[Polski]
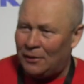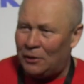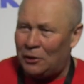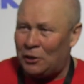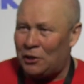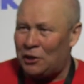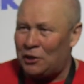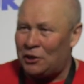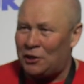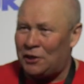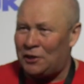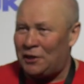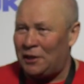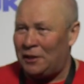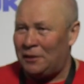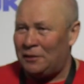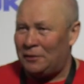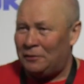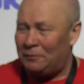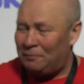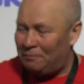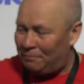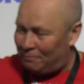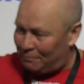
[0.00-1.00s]
Reżyser,
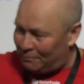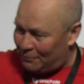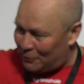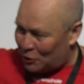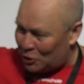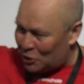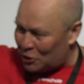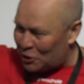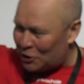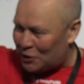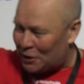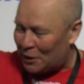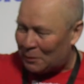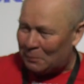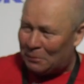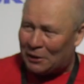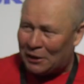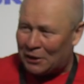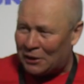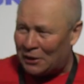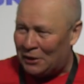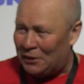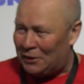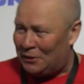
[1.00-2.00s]
reżyser by
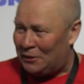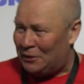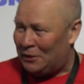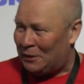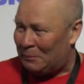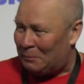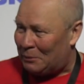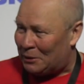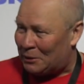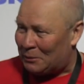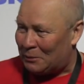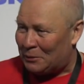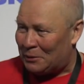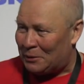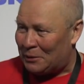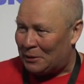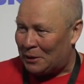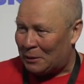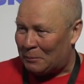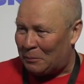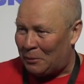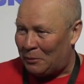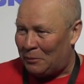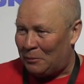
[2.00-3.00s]
taki nie napisał, że
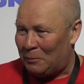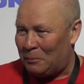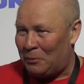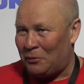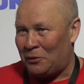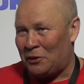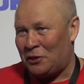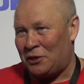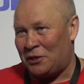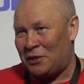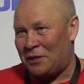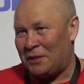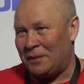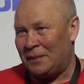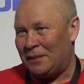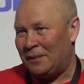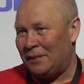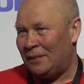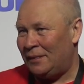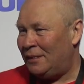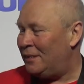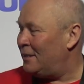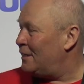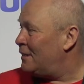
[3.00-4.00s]
tak powiem powieści.
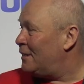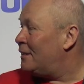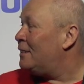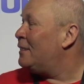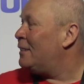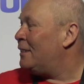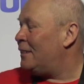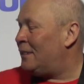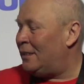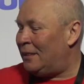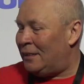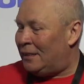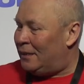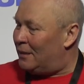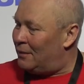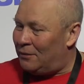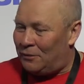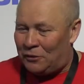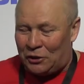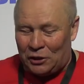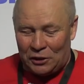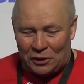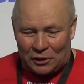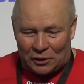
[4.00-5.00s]

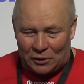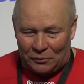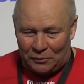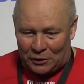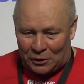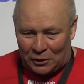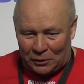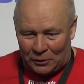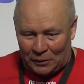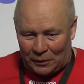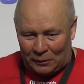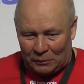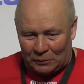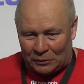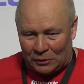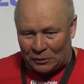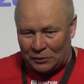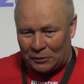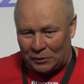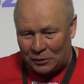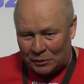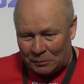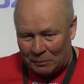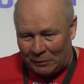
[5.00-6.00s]
Wszystko wykonał,
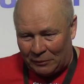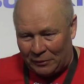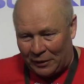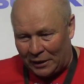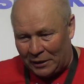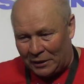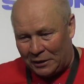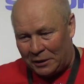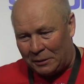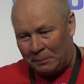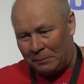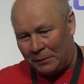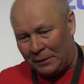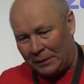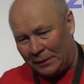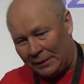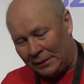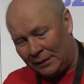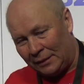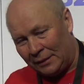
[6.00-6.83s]
to co rozmawialiśmy.